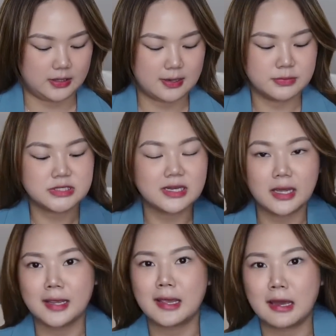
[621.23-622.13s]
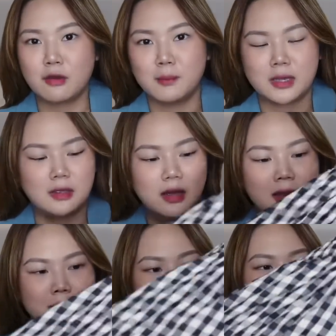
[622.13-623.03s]
Kaya minsan nahihiya ako
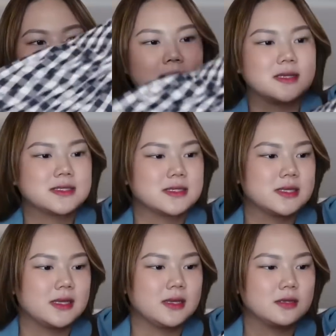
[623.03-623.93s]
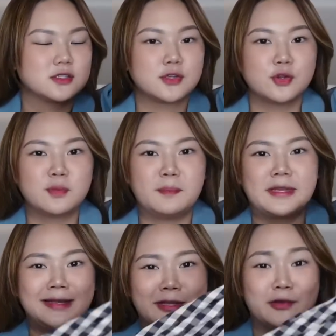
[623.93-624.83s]
mag-backless kasi sunog pa
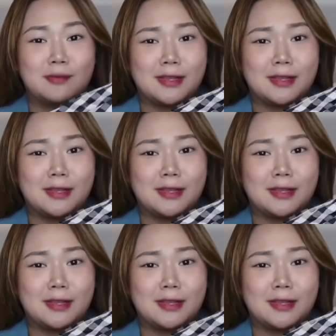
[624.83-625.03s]
din yung